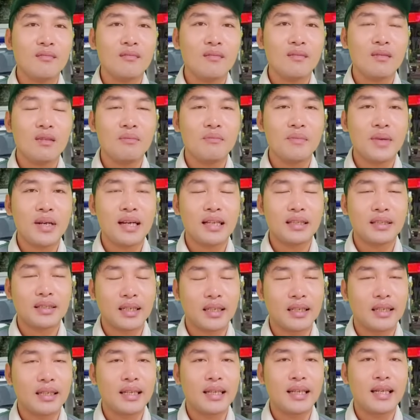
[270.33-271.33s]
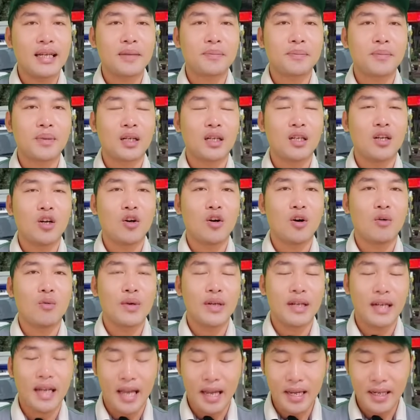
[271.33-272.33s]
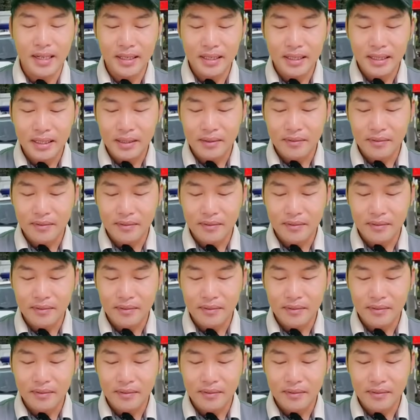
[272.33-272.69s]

mình đã từng đi gặp luật sư hoàng nguyên lễ